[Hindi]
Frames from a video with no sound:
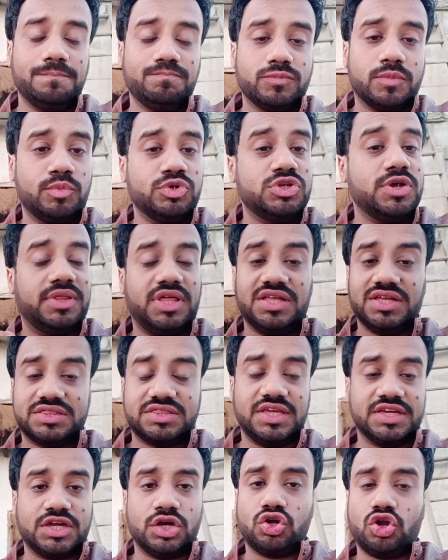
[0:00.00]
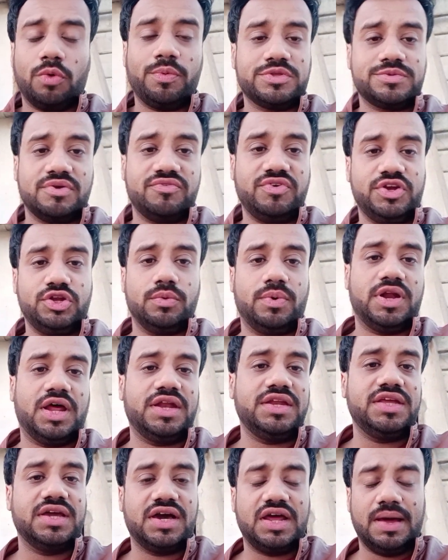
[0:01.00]
मुझे बता सकते हैं किन टॉपिक्स पे वीडियो
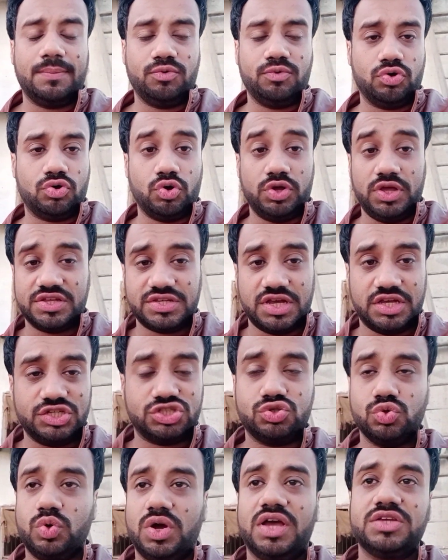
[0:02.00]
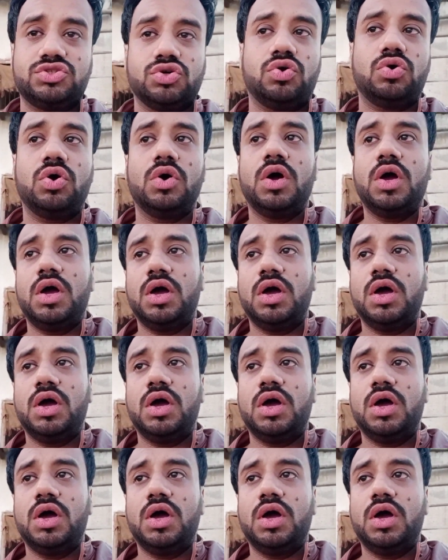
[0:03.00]
बनानी है अगर आप लोग कोई ऐसा इशू है जो